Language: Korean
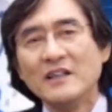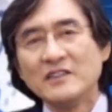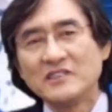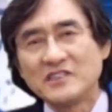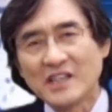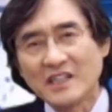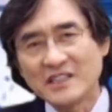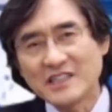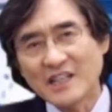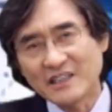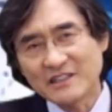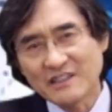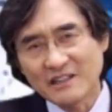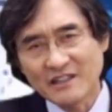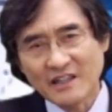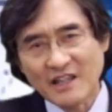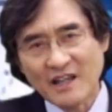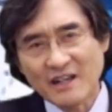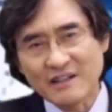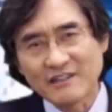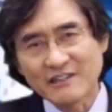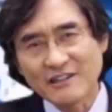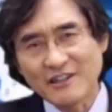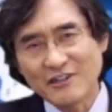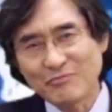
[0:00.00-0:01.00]

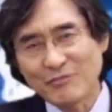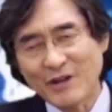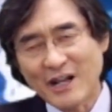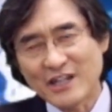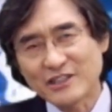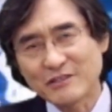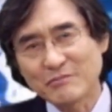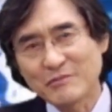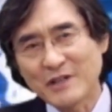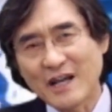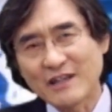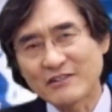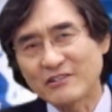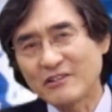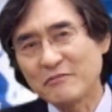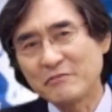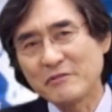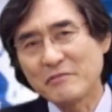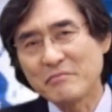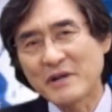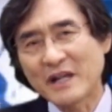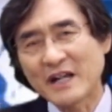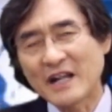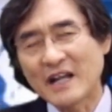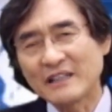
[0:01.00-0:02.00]
제자들에게 그런 말씀을 하셨을
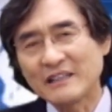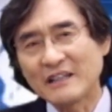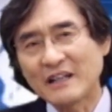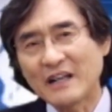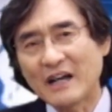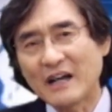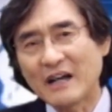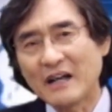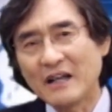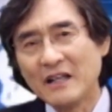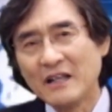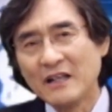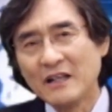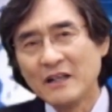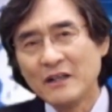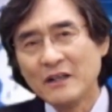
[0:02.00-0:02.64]
뿐만 아니라